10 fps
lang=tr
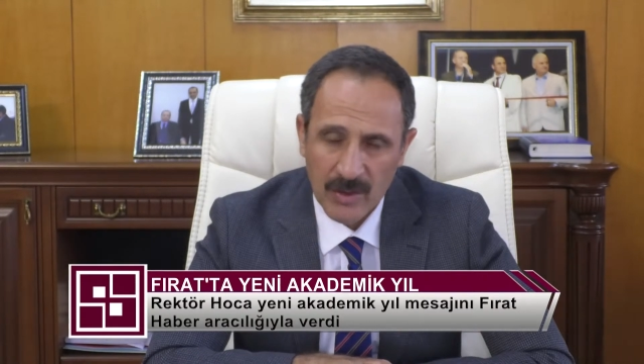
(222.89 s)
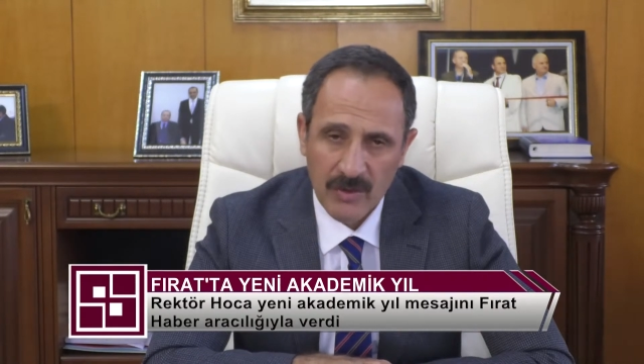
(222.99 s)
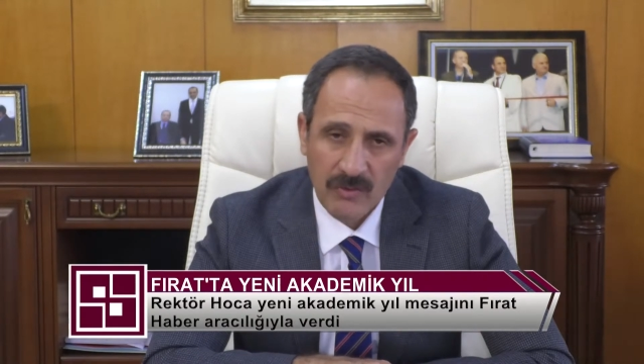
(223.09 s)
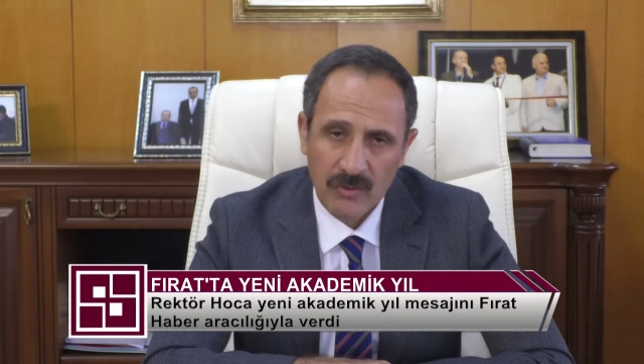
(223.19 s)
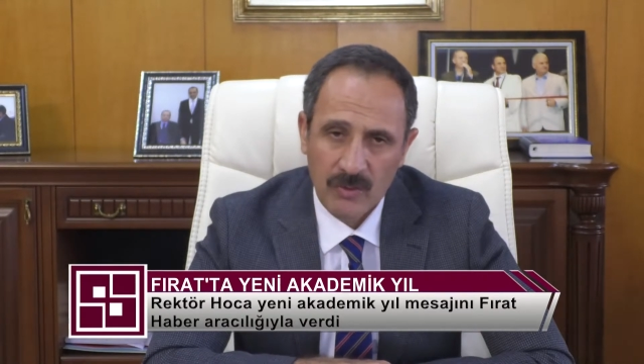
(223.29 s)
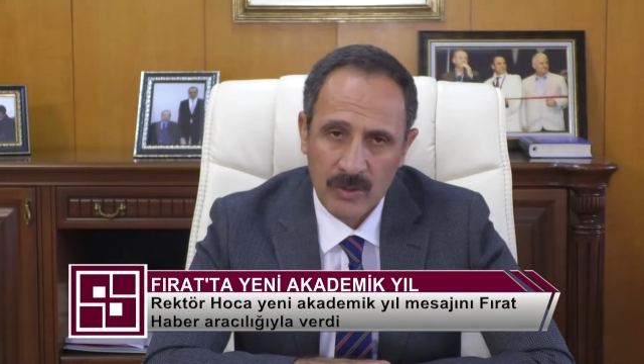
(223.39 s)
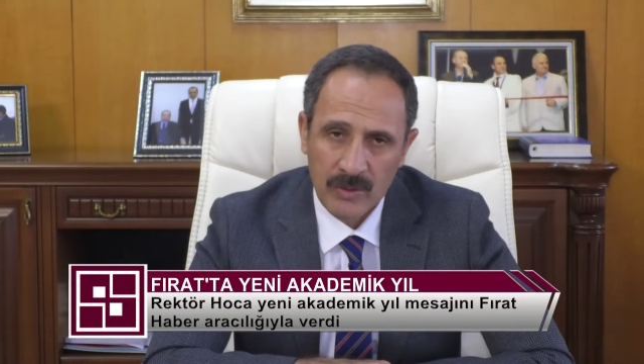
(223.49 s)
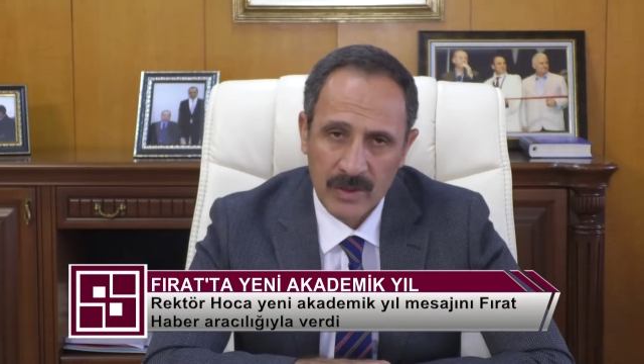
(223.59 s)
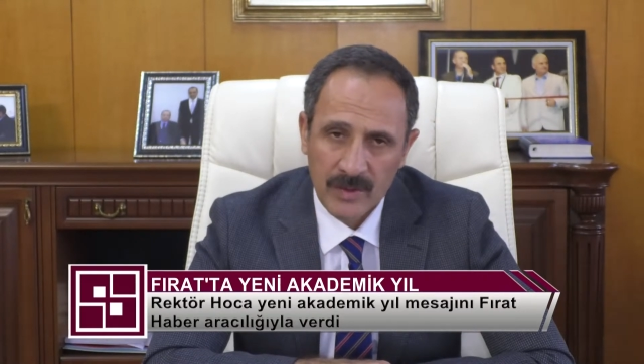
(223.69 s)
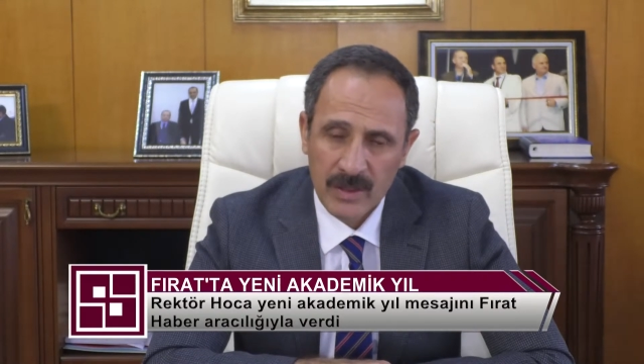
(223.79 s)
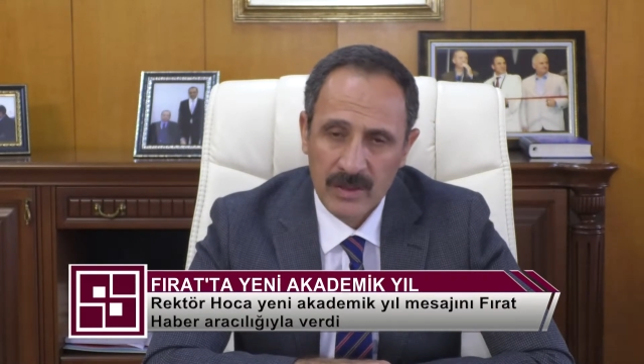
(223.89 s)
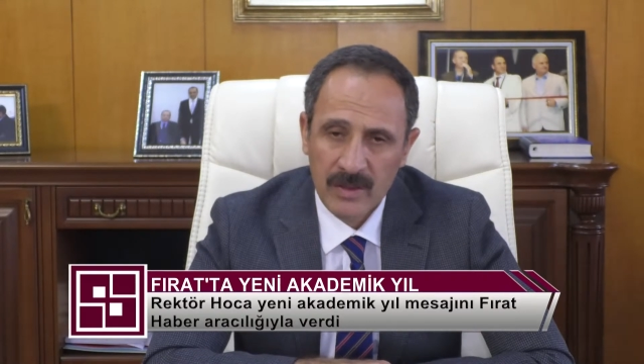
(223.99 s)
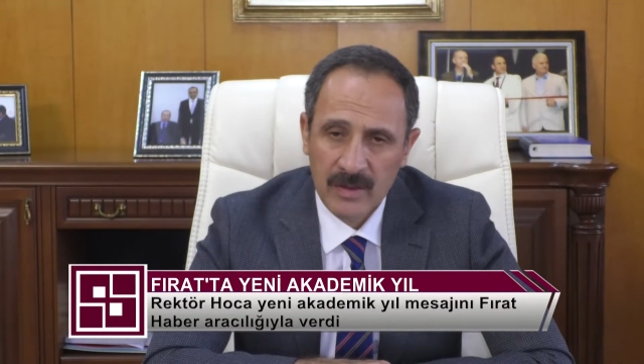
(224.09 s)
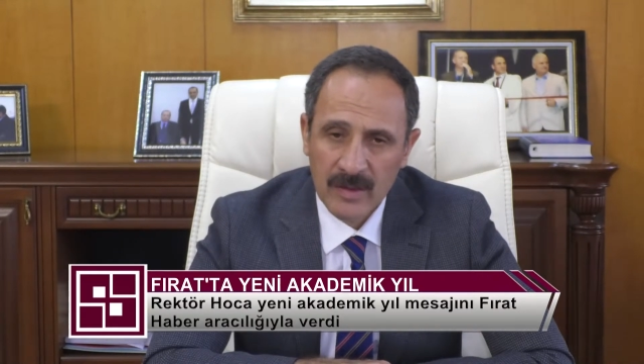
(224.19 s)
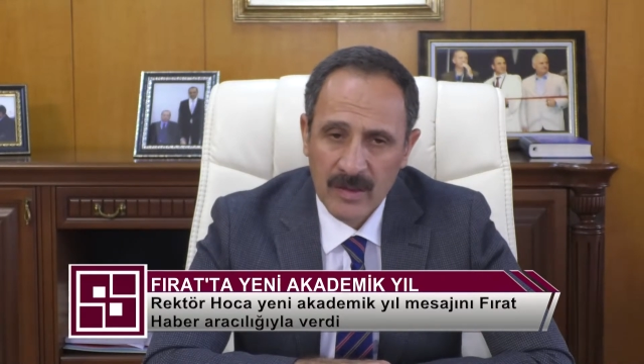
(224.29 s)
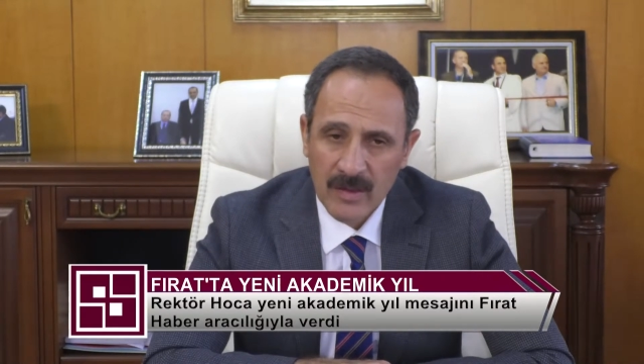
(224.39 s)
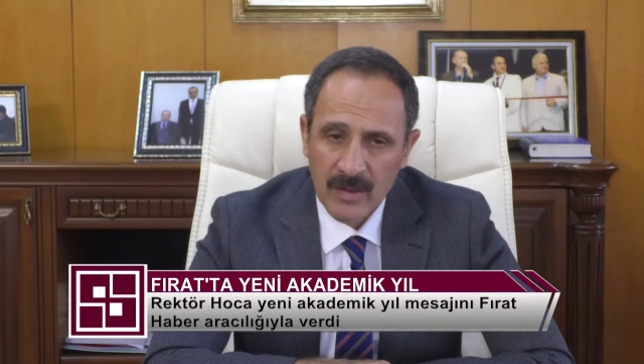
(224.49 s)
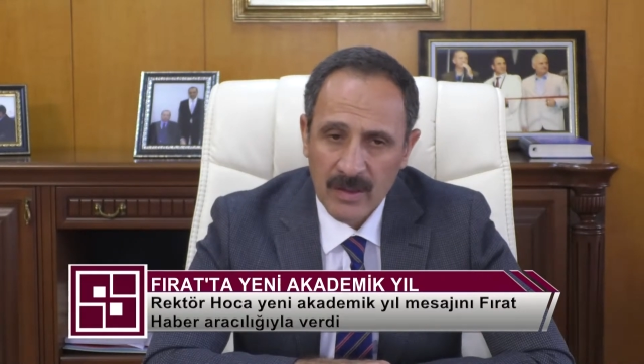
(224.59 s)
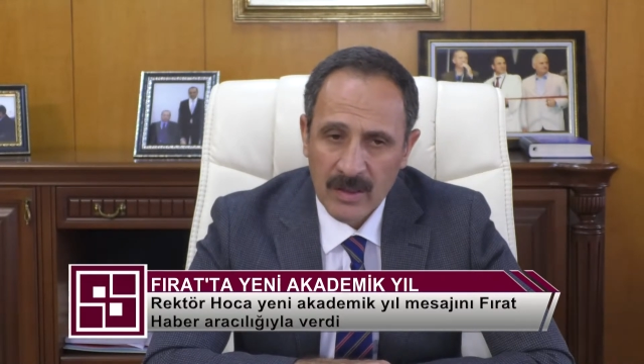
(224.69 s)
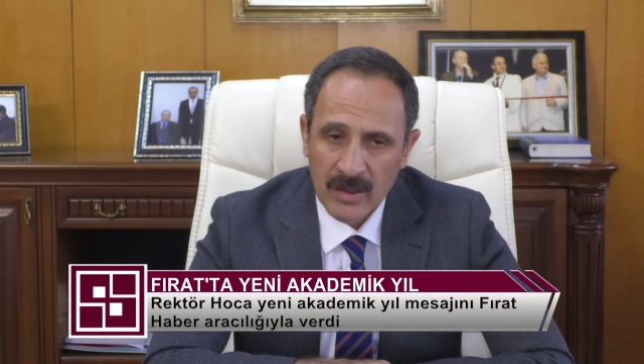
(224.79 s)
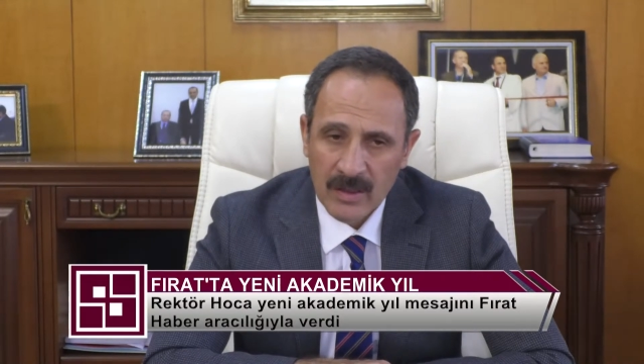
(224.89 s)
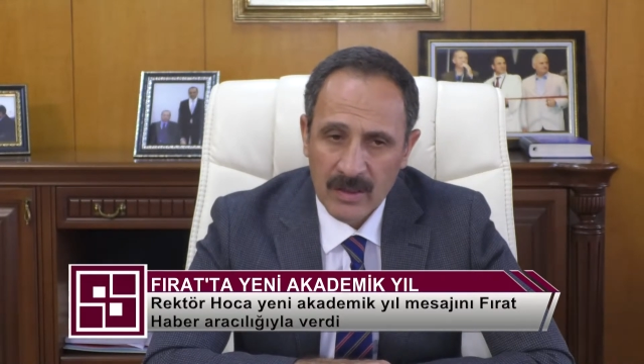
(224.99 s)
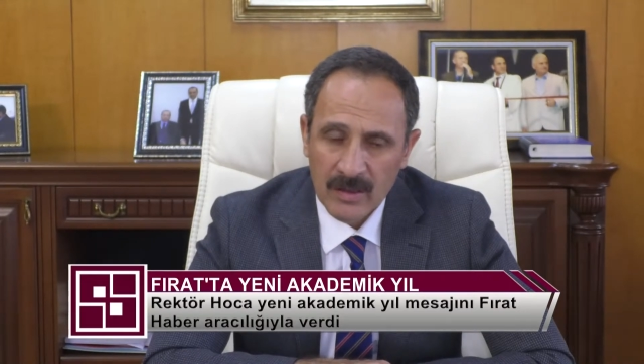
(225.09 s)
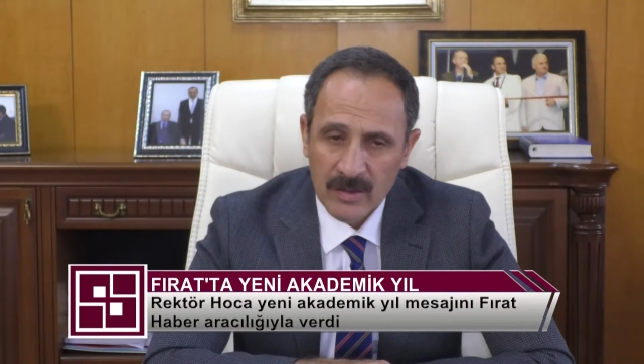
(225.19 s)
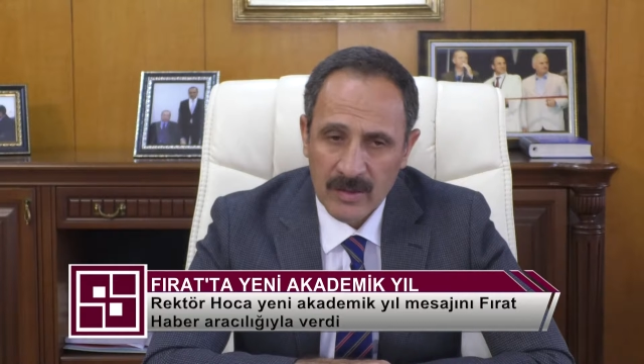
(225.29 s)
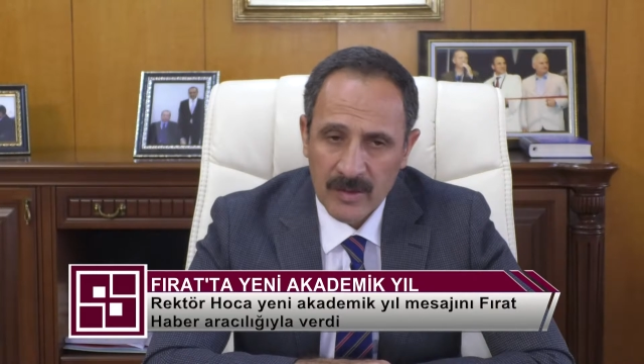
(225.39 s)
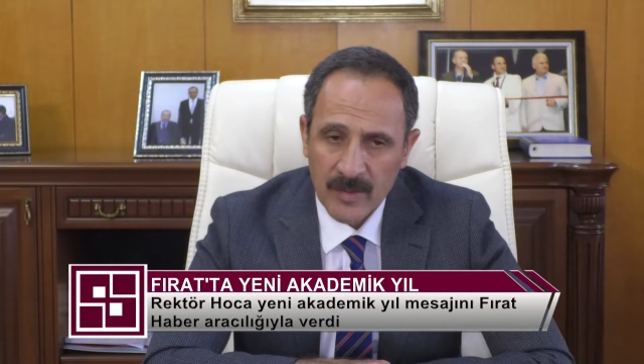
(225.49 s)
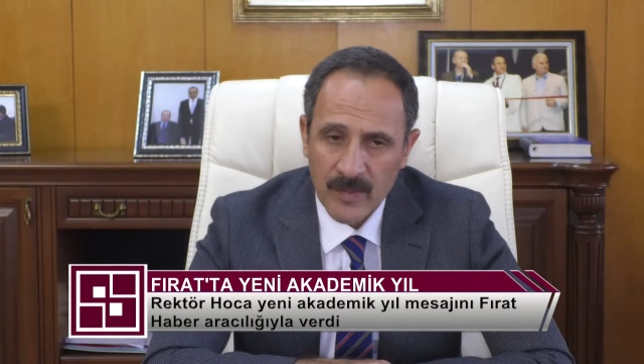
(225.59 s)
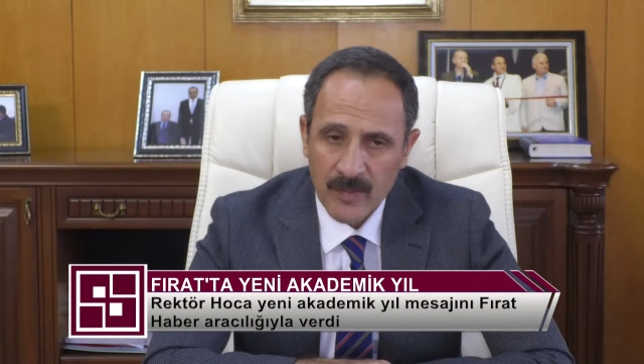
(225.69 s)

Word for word: değişiyor bu oranlar e,